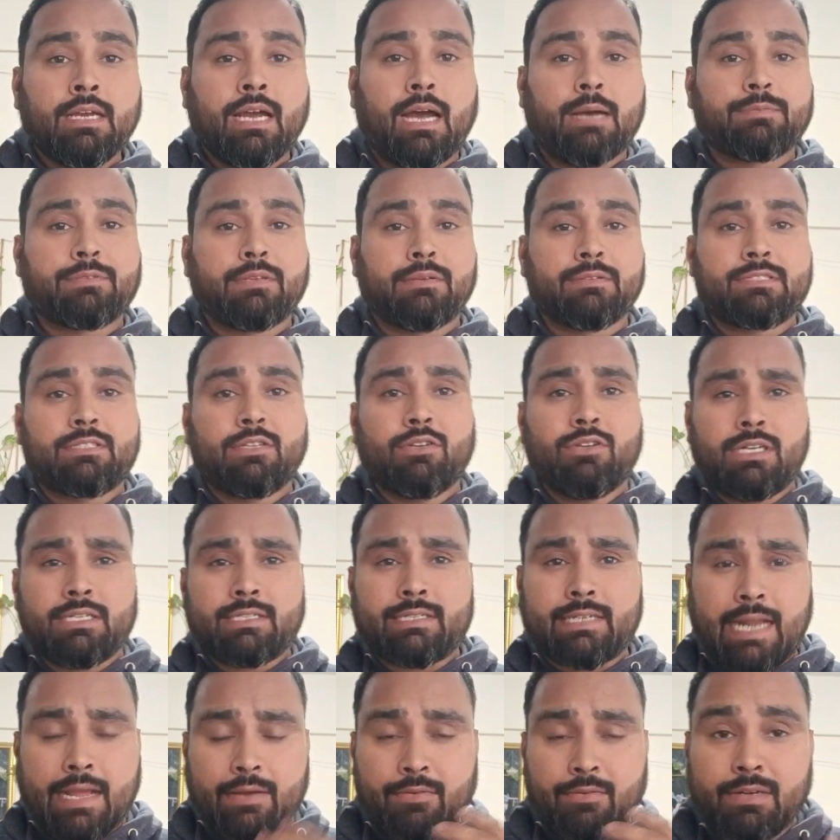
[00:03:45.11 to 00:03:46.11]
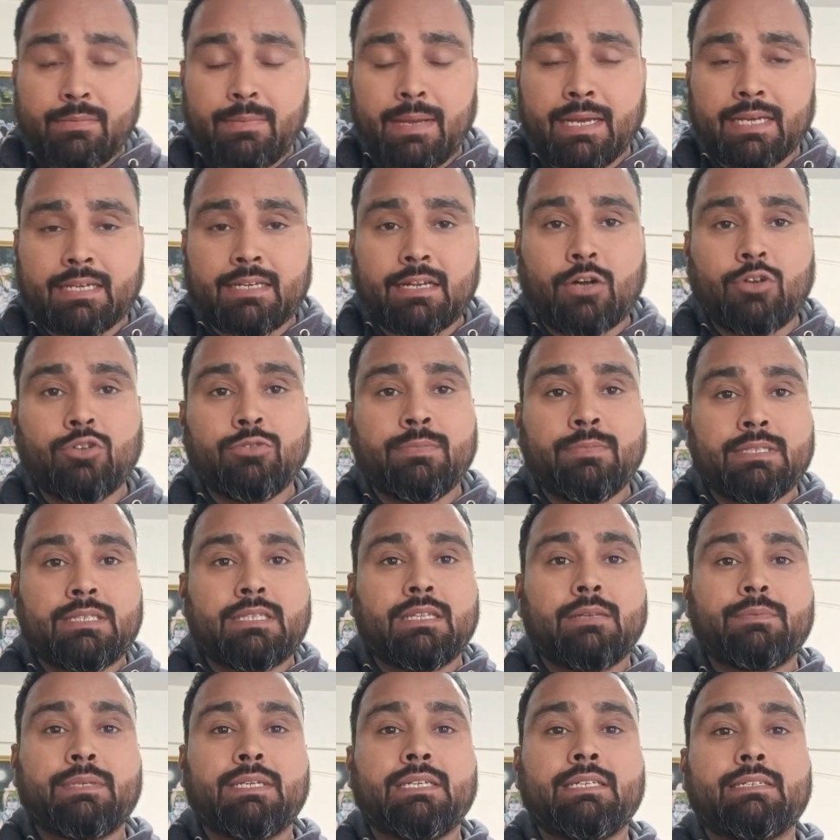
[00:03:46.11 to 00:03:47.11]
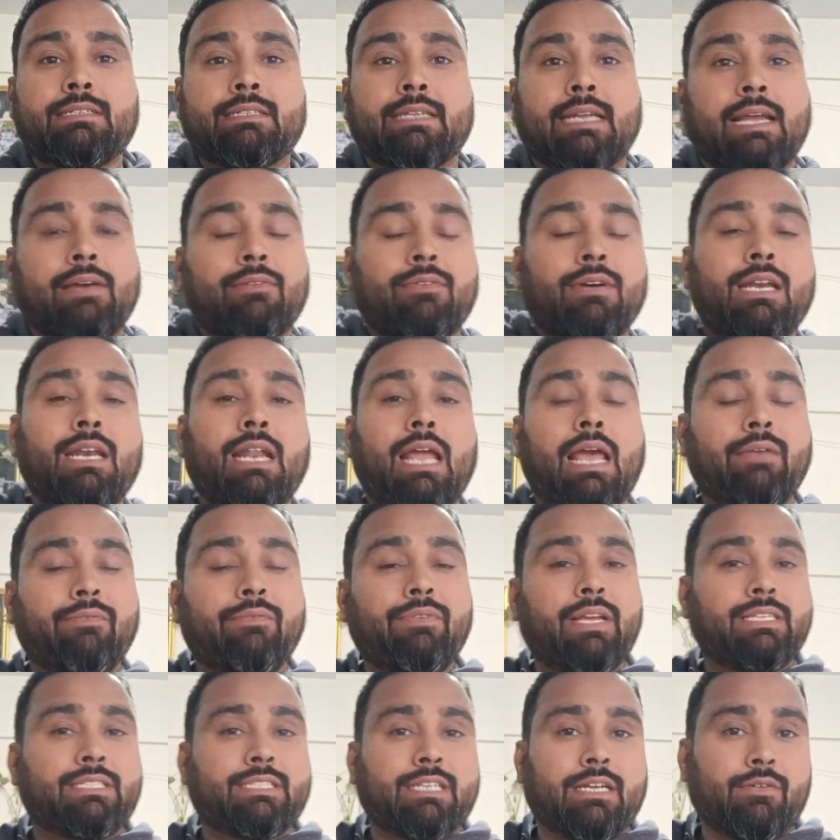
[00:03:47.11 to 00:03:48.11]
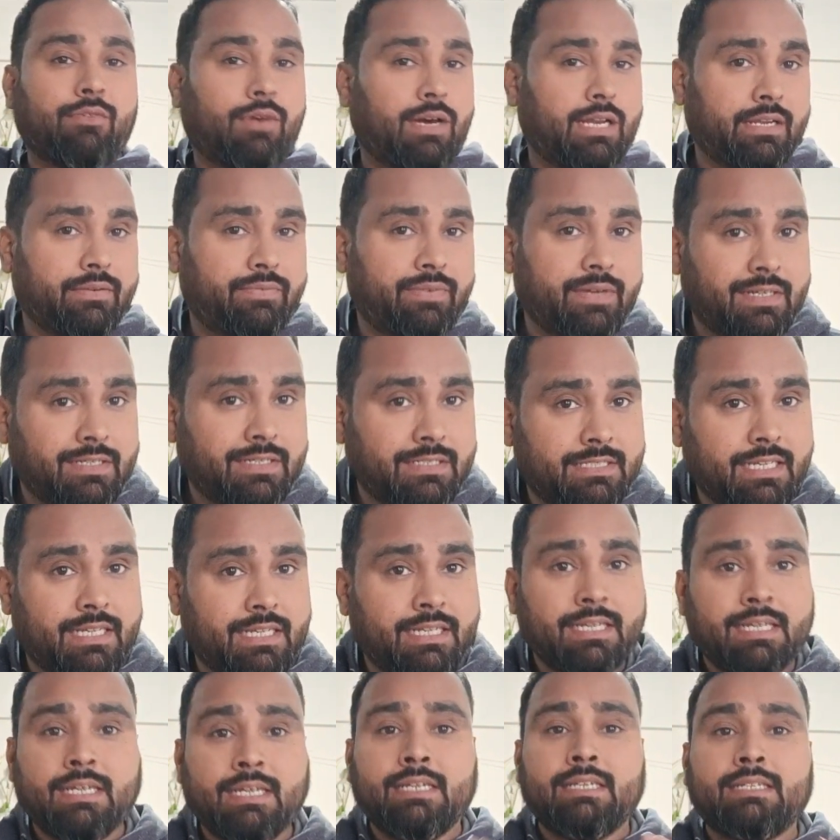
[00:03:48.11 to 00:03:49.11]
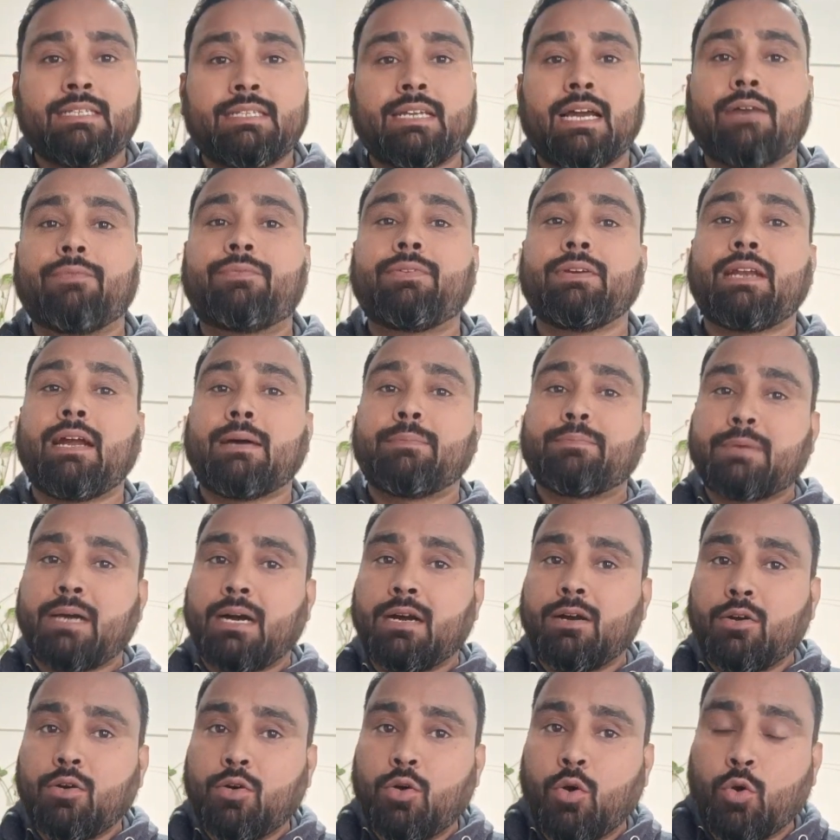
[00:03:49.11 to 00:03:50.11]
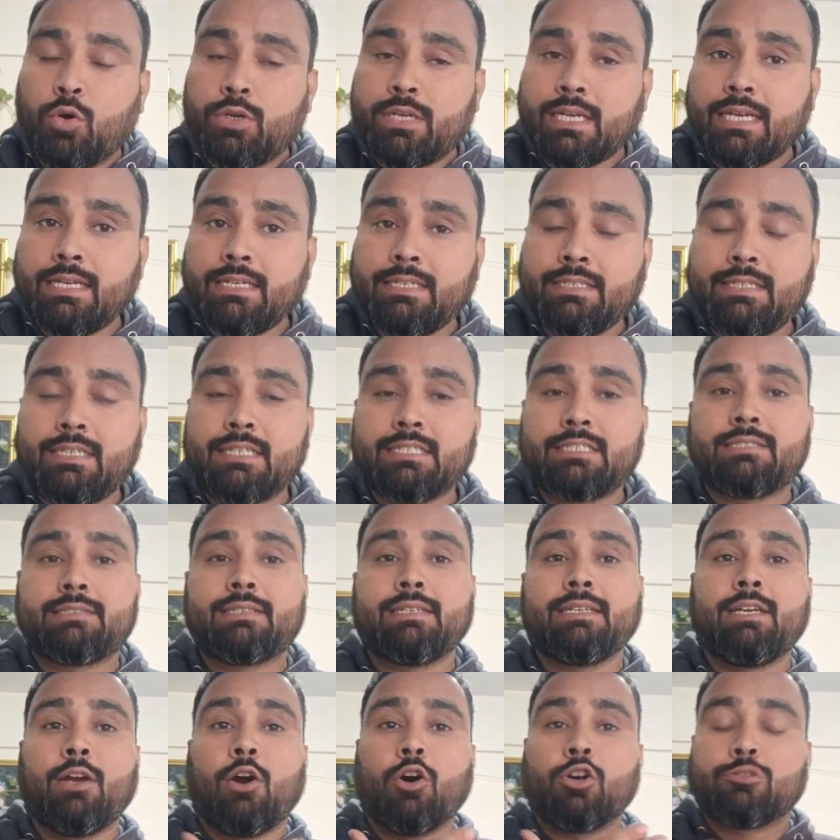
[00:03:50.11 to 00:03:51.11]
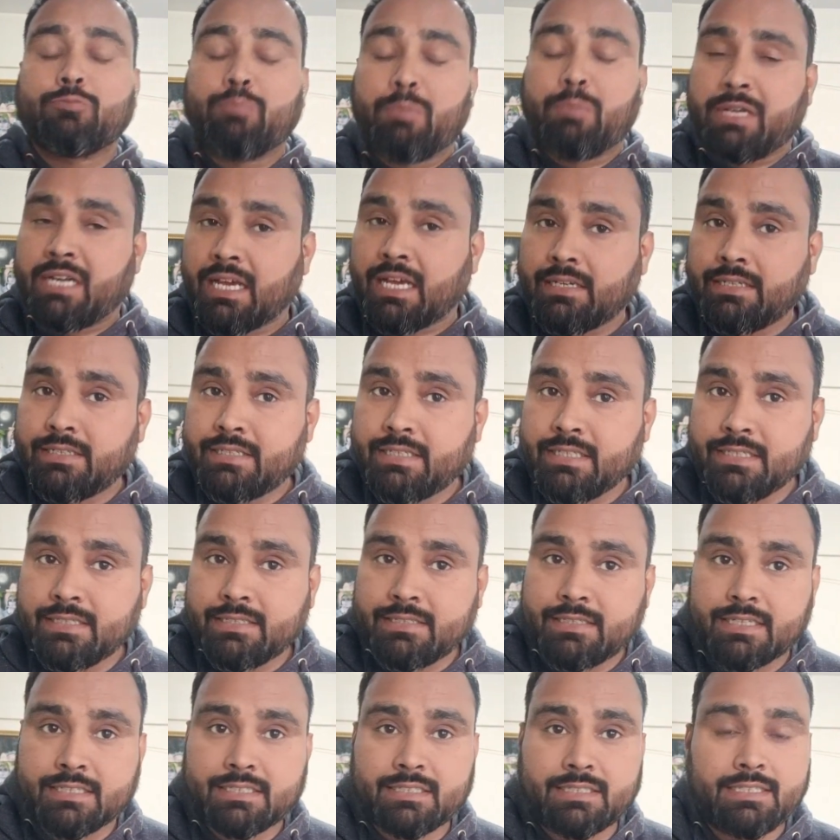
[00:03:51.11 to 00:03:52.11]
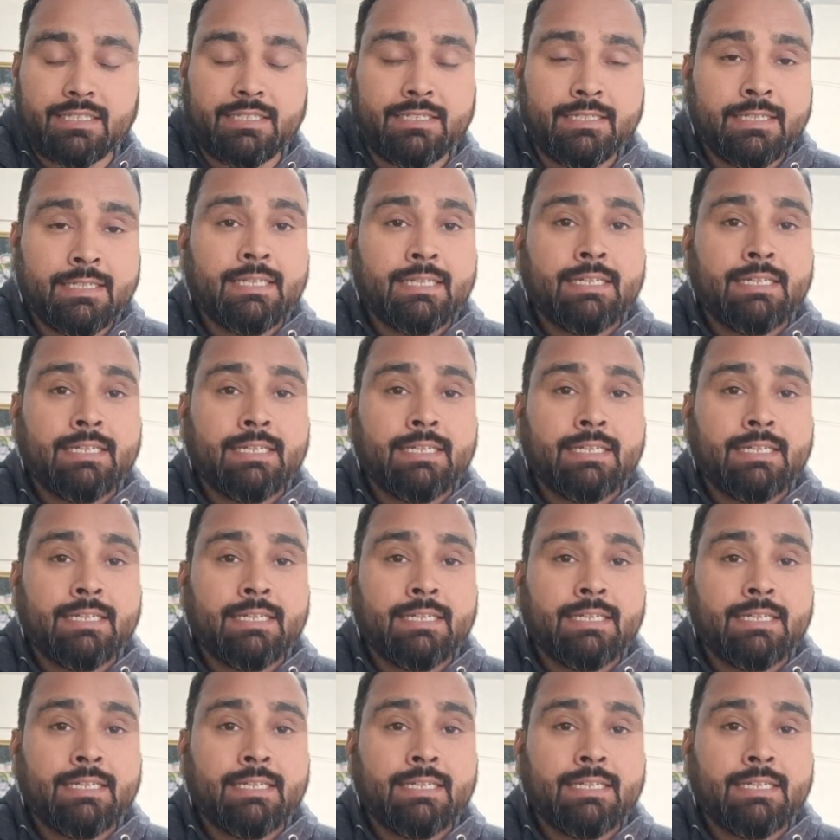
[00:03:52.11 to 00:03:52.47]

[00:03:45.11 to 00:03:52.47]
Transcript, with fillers: आप समझते हो ना ट्रैवल बैकग्राउंड मतलब कि ट्रैवल एविएशन वाले फील्ड से या फिर आपका हो होटल इंडस्ट्री हॉस्पिटैलिटी इंडस्ट्री